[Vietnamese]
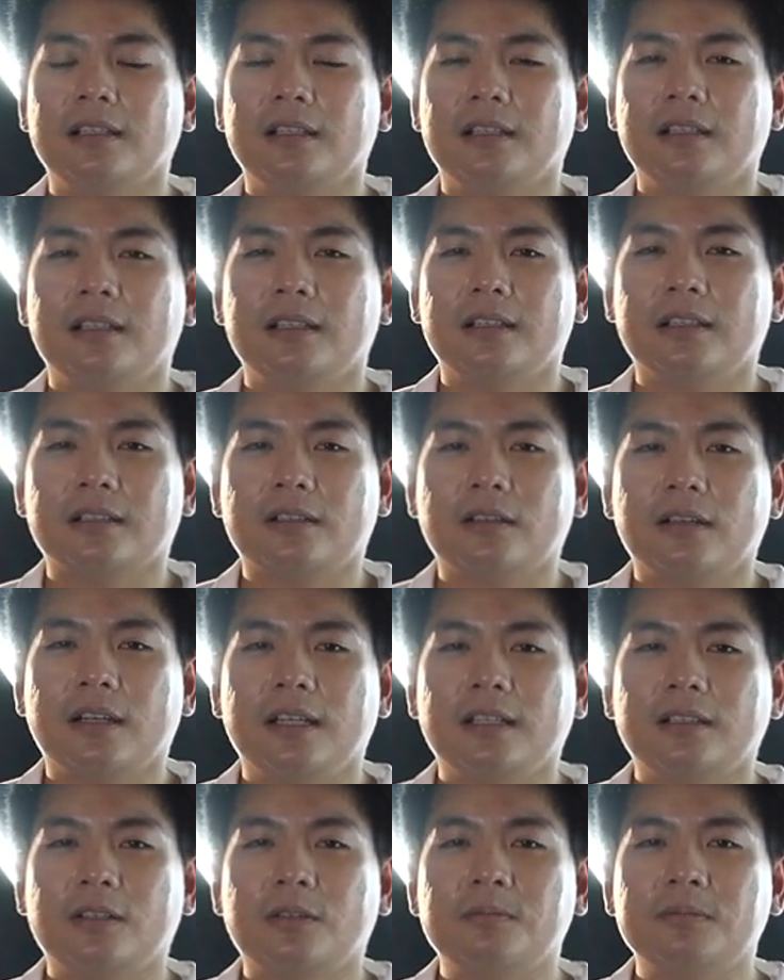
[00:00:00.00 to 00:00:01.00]
à, có
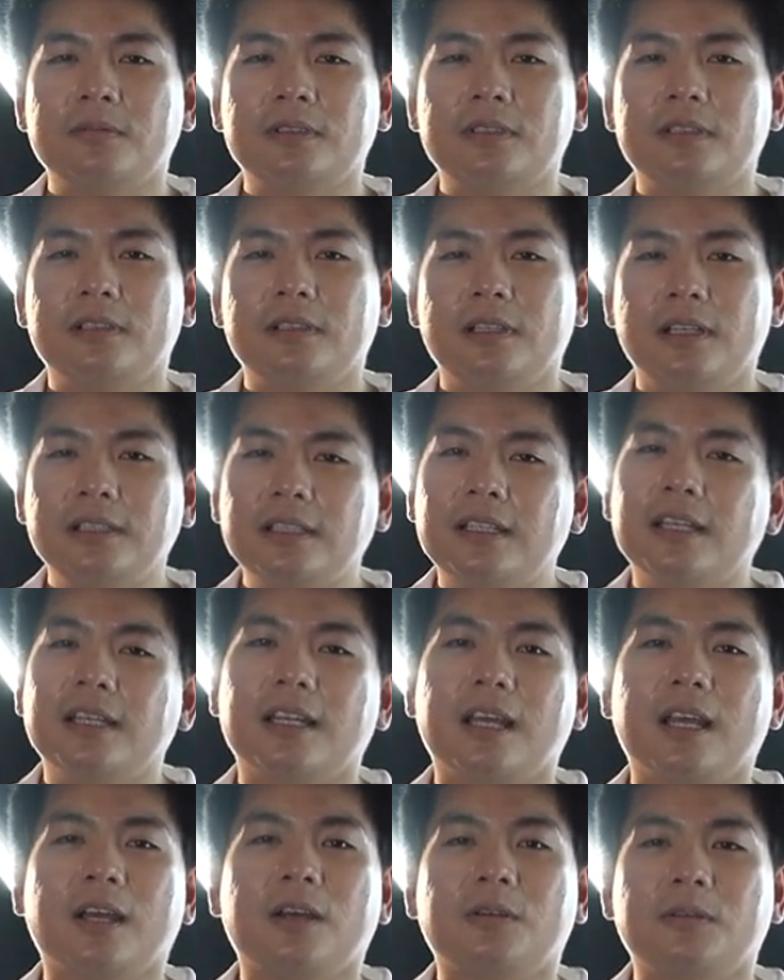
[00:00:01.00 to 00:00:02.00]
lẽ cũng ít khi
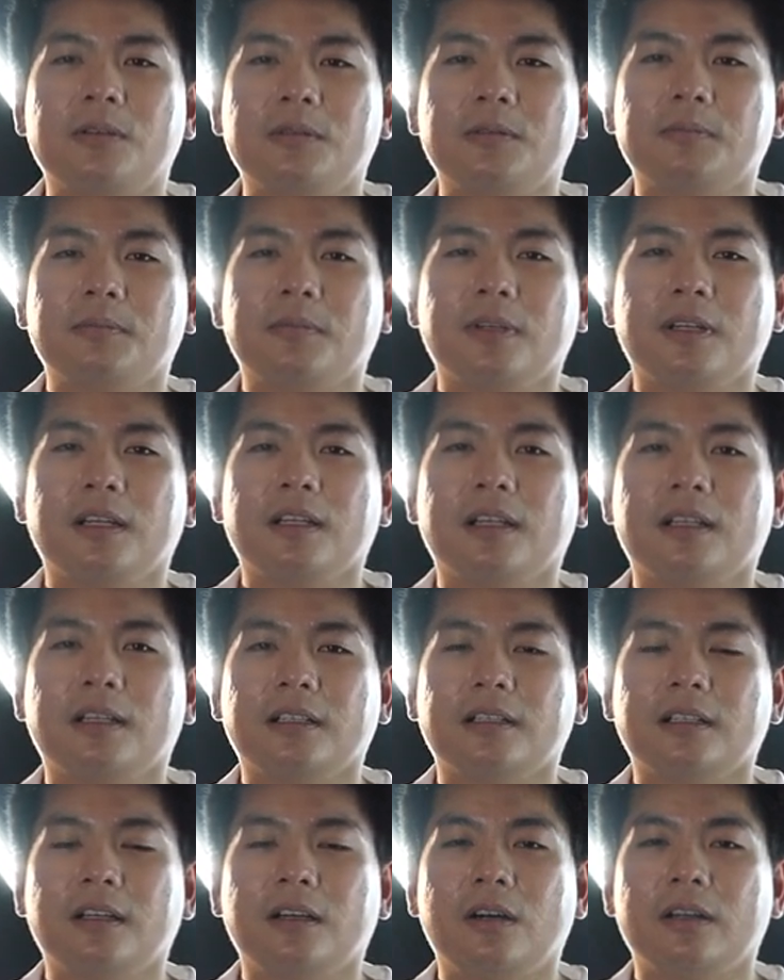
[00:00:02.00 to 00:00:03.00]
nào mà
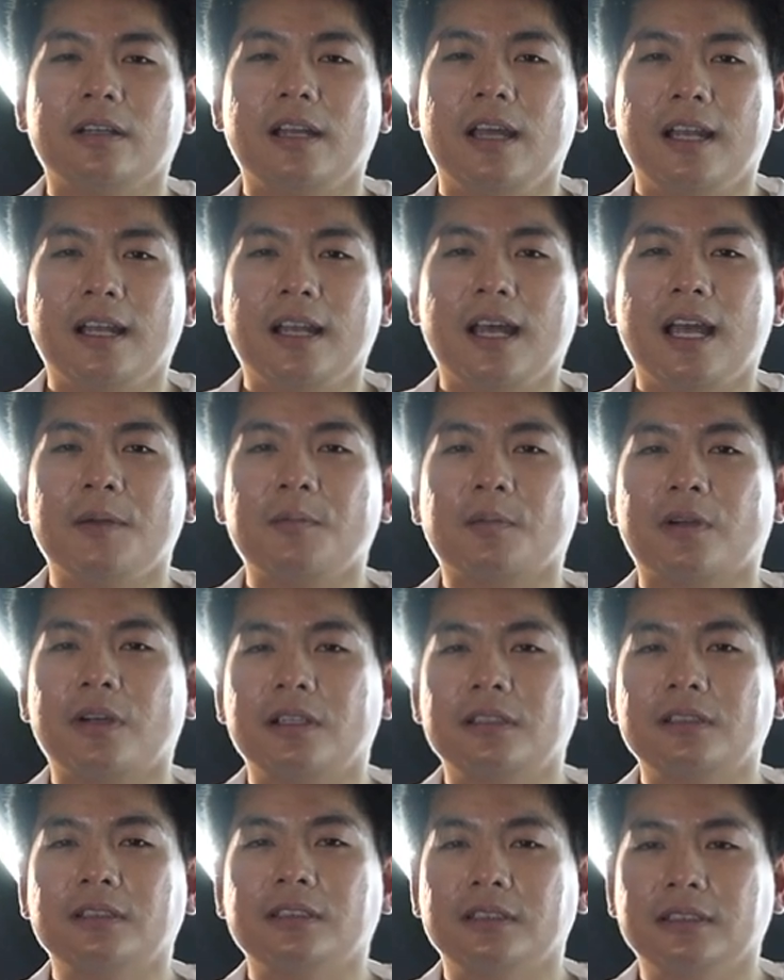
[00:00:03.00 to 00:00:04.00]
họ để lại một cái
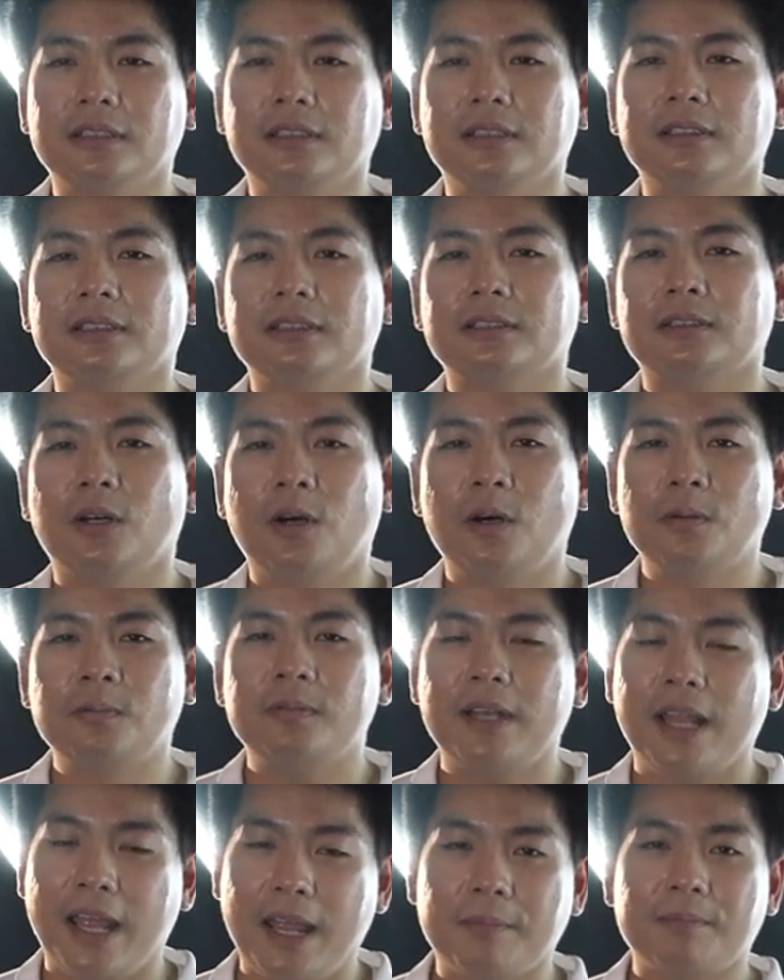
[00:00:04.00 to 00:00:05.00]
ấn tượng
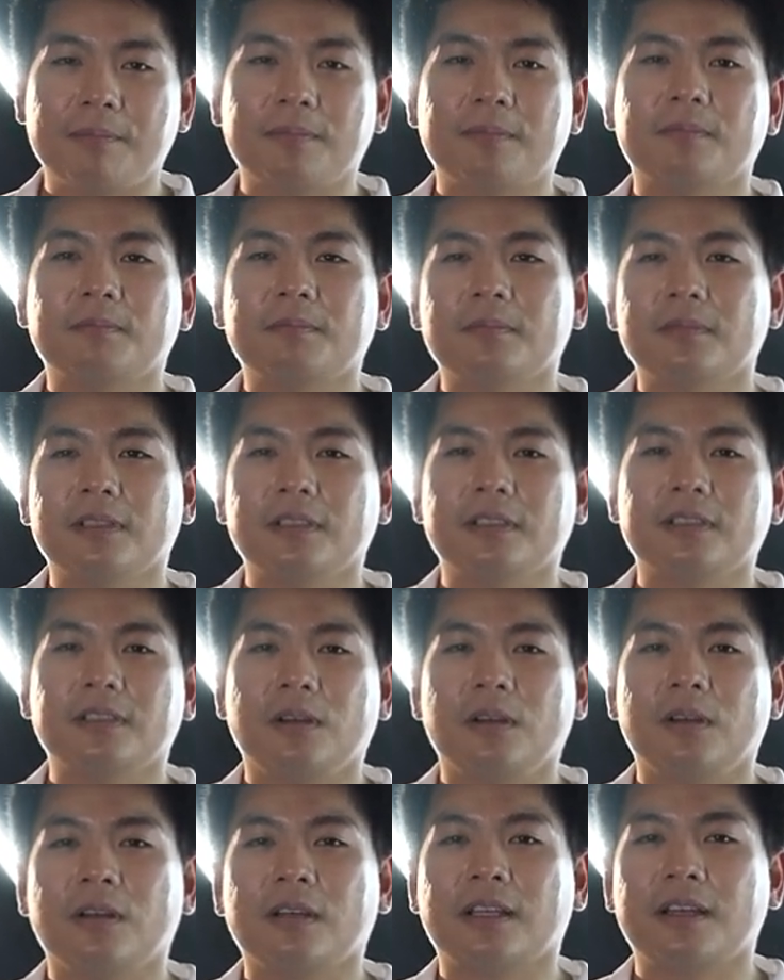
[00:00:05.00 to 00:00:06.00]
tốt đẹp à,
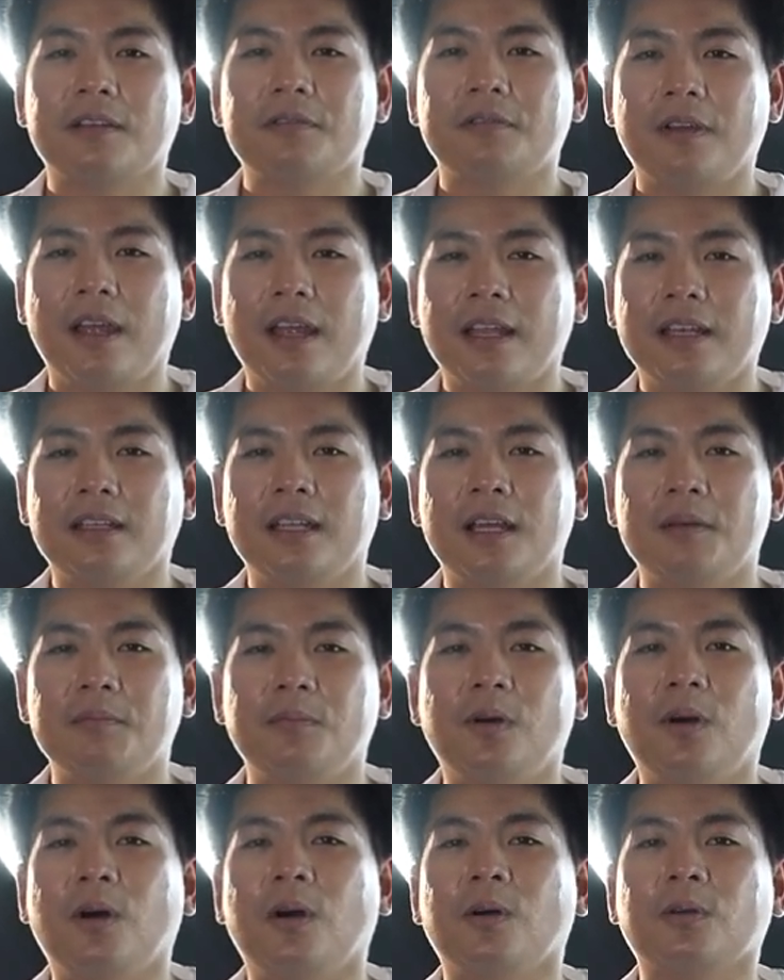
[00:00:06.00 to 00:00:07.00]
cho các fan
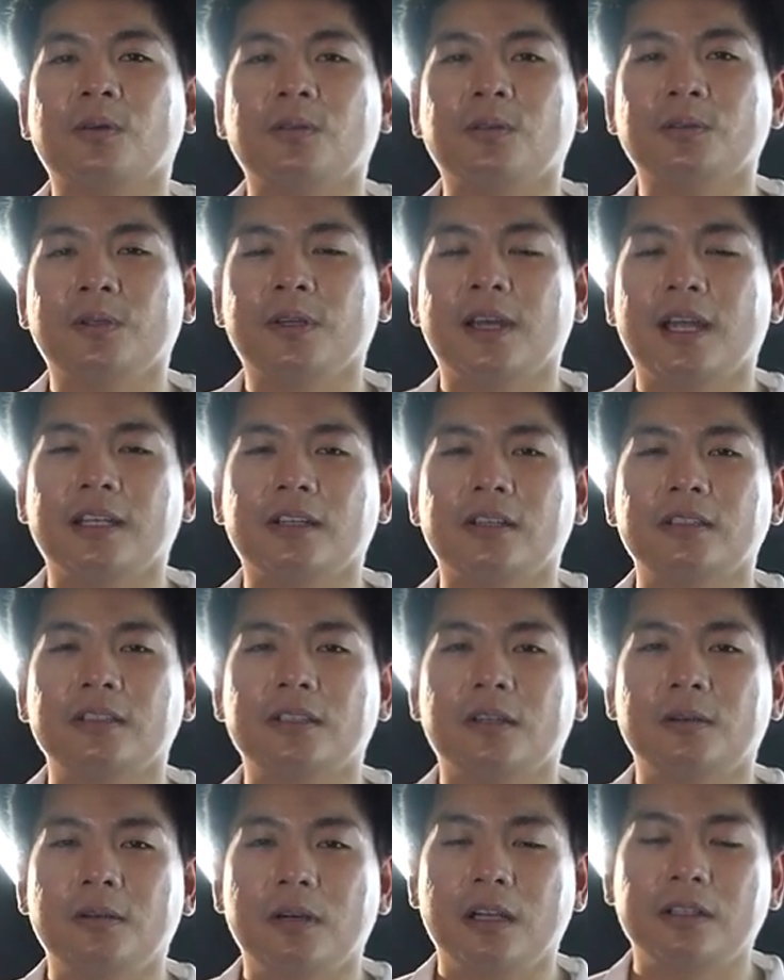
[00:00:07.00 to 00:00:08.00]
hâm mộ của tuyển Anh nói
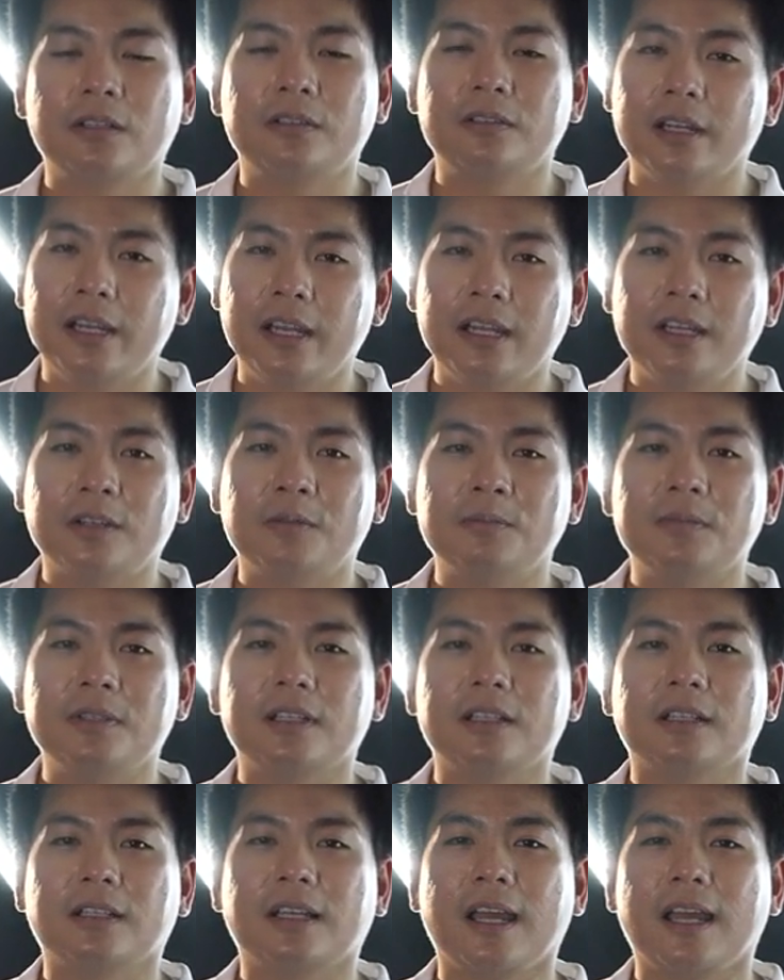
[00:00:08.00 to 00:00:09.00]
chung, à, nói riêng, cũng
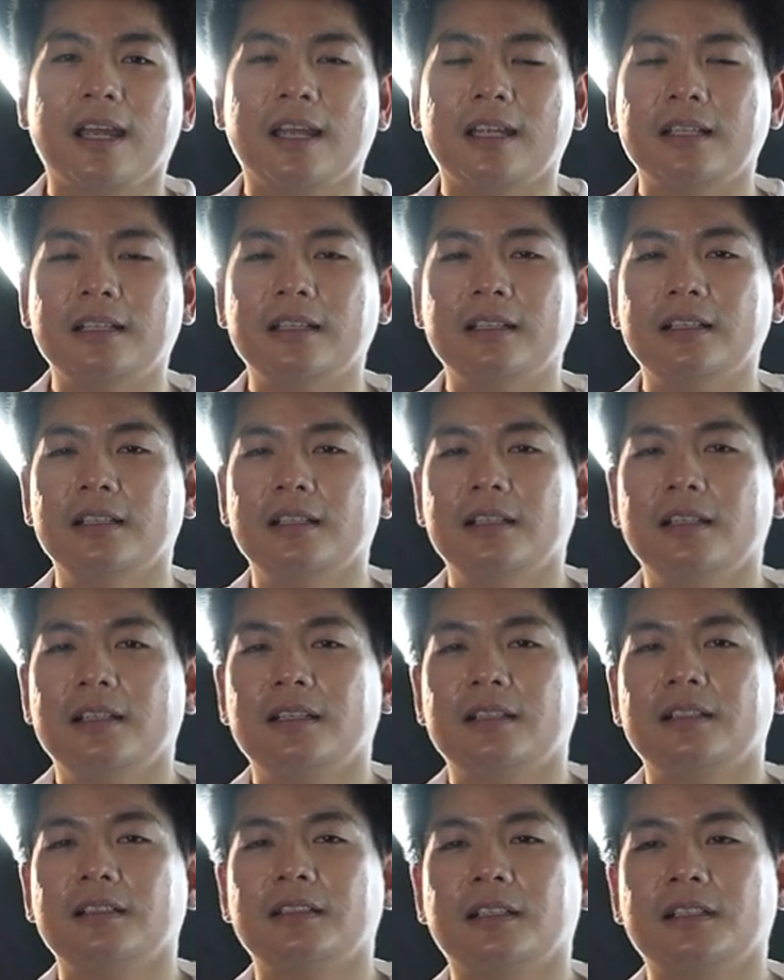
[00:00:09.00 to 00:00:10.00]
như là cả
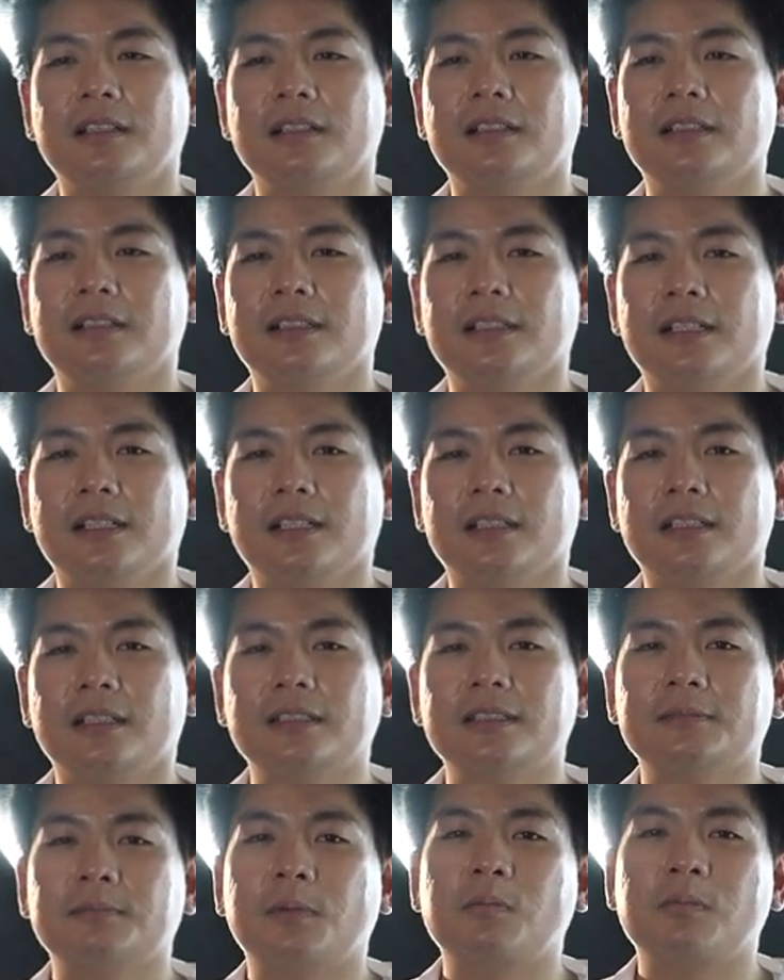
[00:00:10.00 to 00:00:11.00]
những người
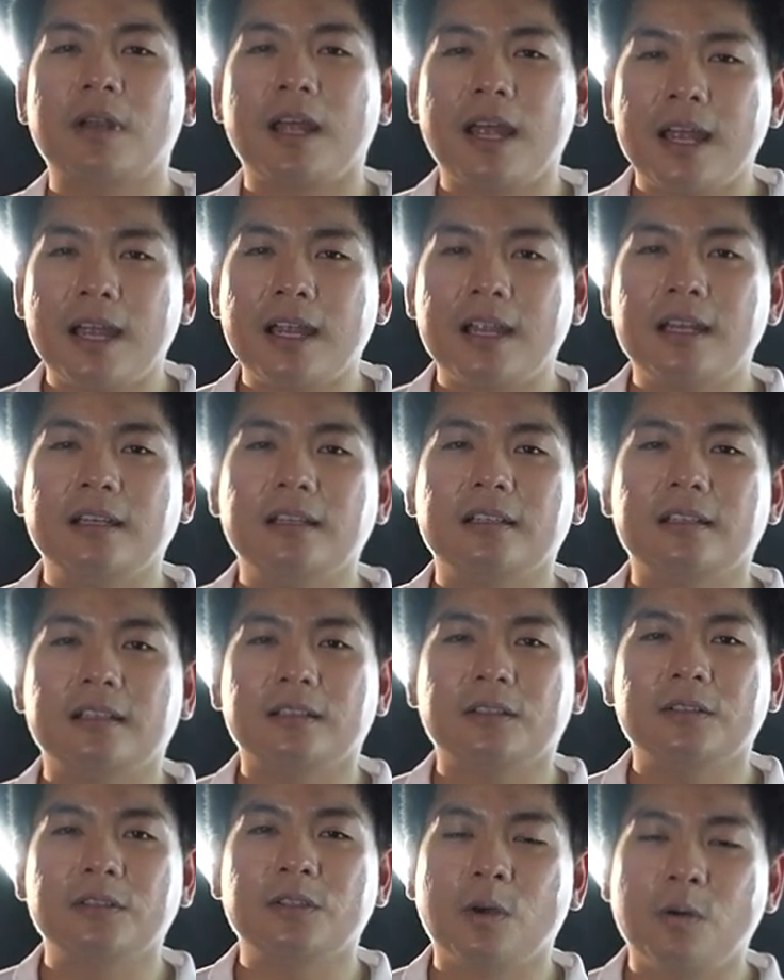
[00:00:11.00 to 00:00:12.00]
thích bóng đá
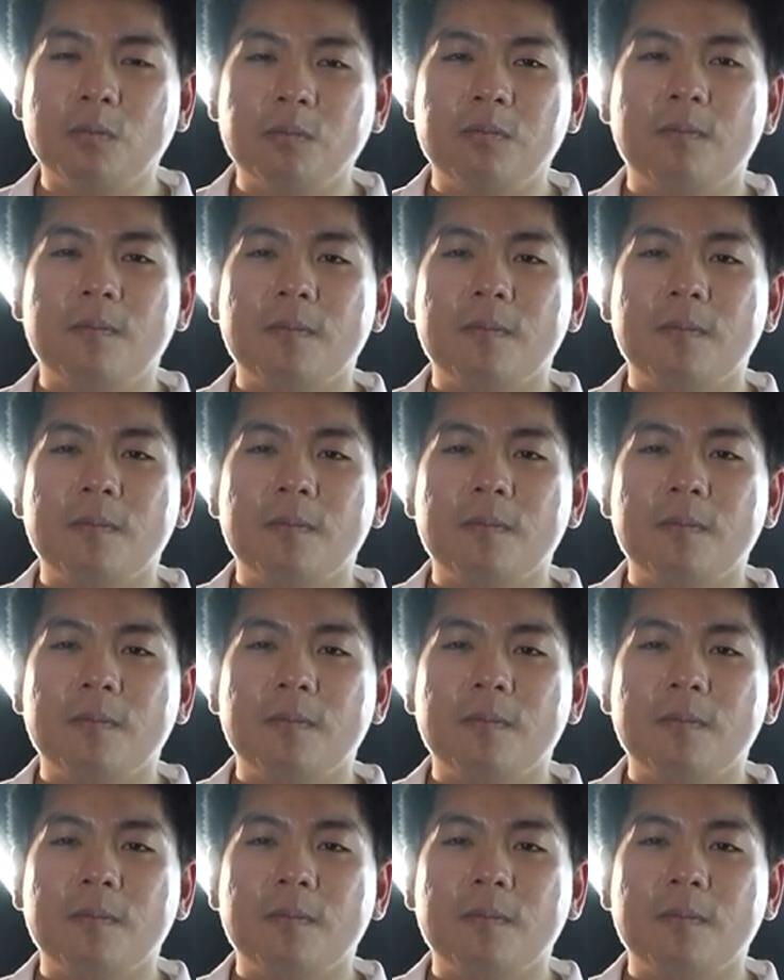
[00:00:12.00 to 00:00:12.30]
nói chung.